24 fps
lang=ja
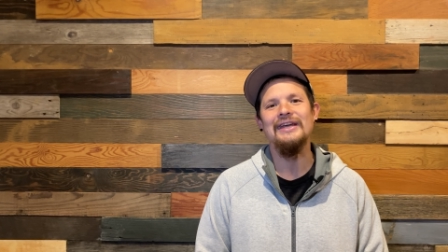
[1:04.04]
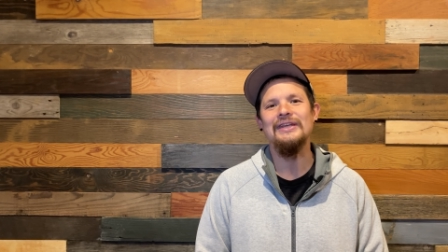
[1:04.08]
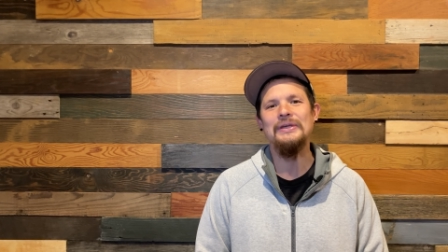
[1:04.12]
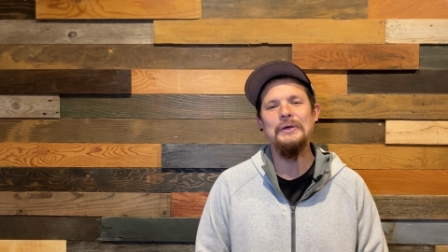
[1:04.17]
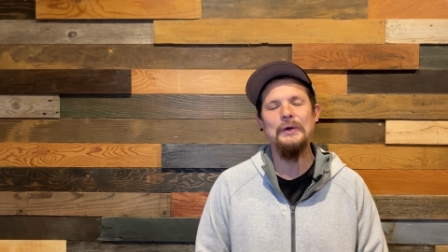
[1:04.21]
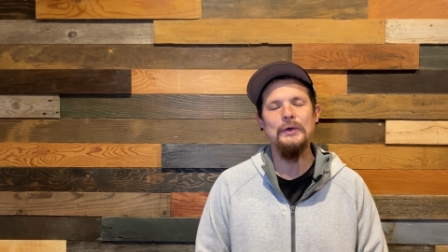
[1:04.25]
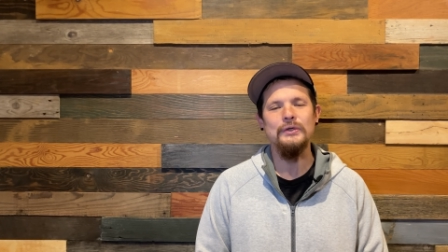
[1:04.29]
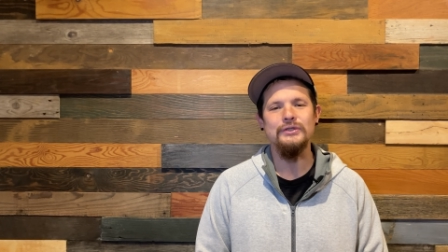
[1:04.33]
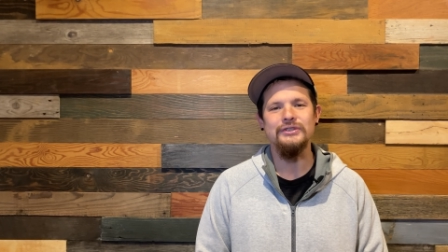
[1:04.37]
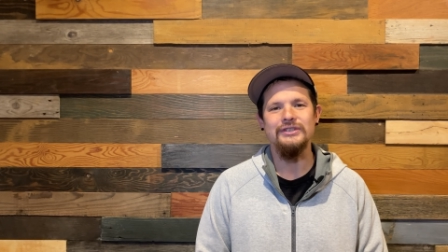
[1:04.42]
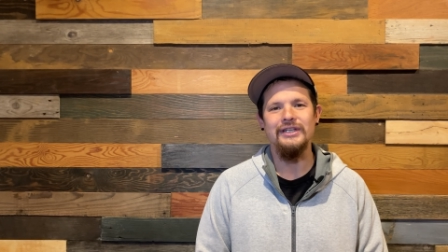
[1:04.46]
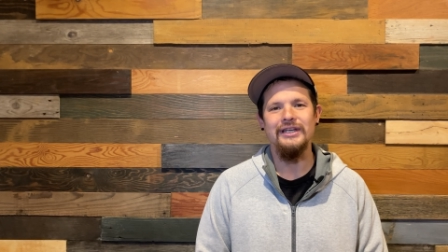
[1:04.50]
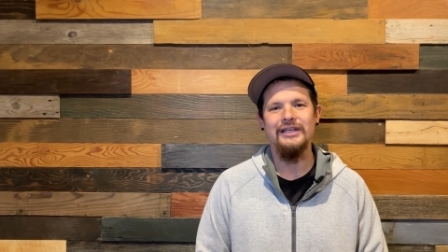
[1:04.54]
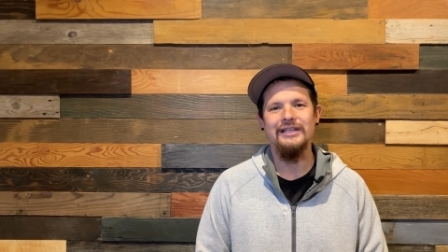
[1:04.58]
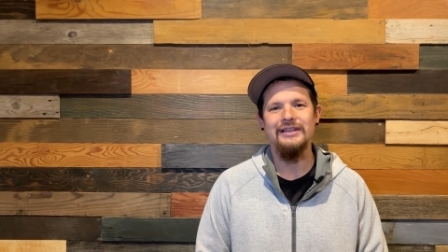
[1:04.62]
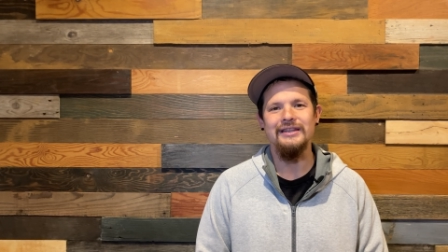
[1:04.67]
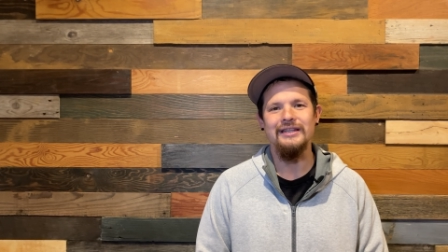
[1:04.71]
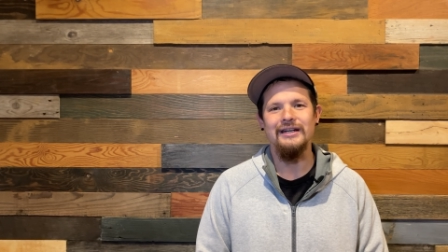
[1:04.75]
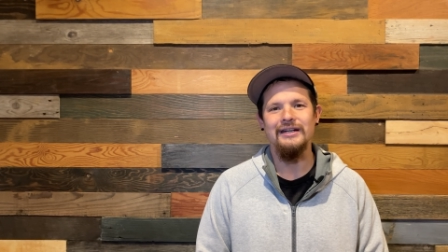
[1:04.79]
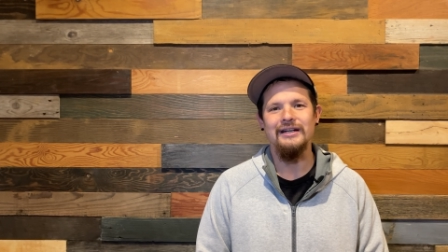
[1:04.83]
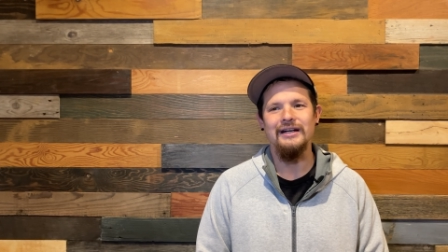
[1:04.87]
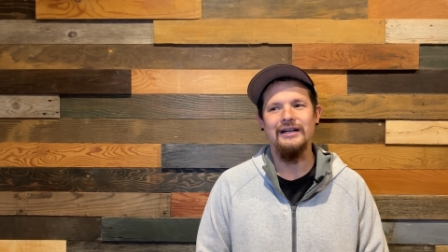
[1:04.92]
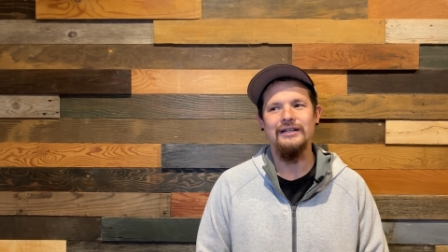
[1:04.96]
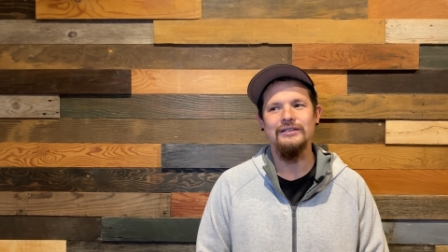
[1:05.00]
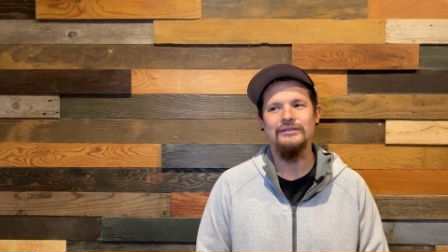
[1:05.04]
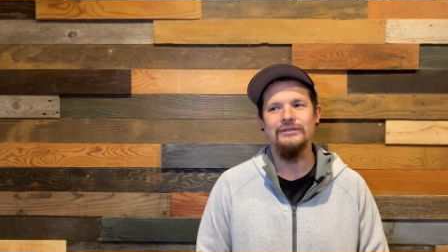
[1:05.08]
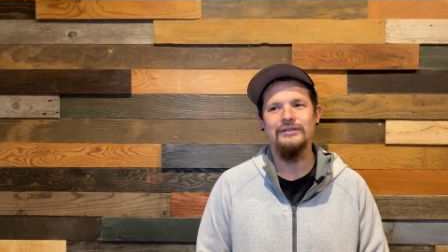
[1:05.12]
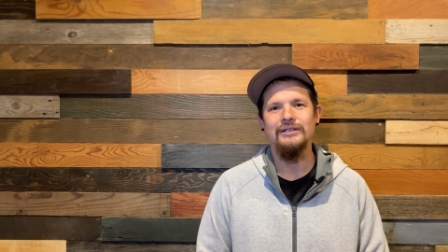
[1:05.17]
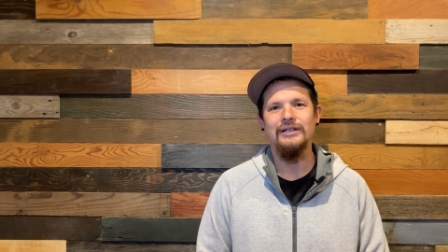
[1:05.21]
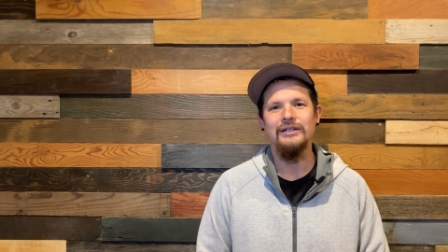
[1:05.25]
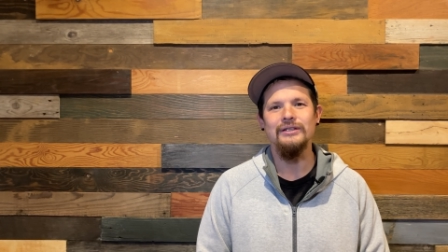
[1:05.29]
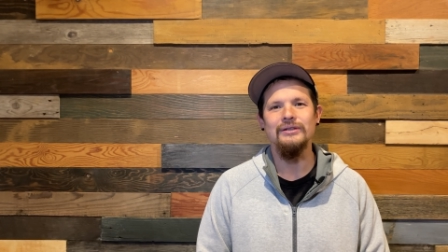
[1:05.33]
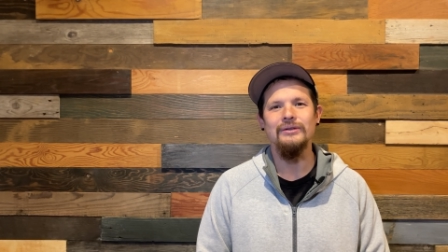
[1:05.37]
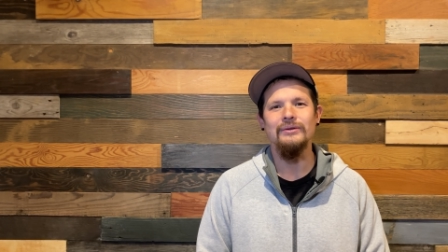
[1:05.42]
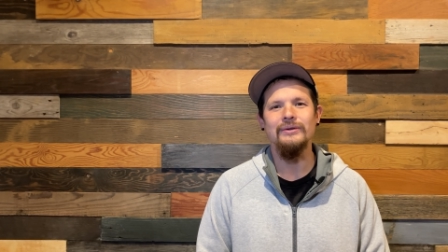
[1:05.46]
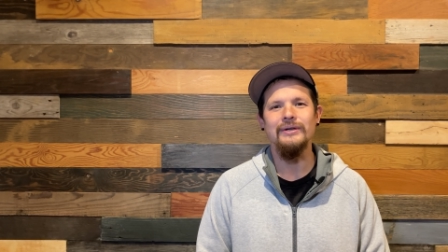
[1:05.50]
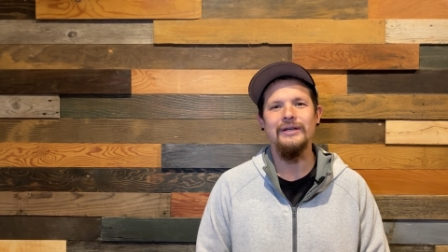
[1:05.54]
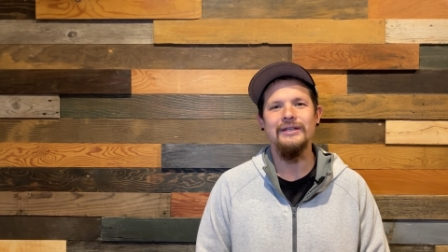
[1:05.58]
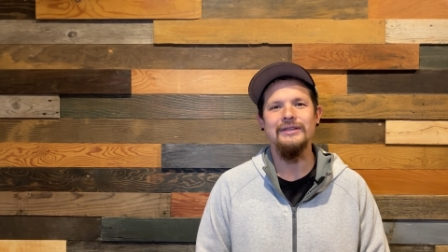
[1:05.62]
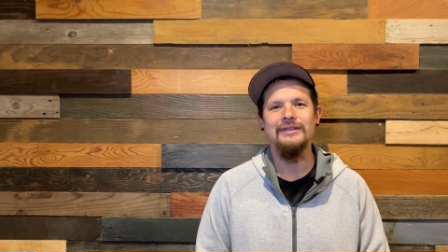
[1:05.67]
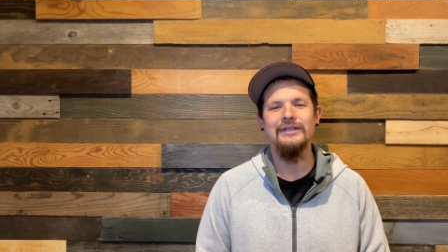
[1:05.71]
響していったかそれがどうやっ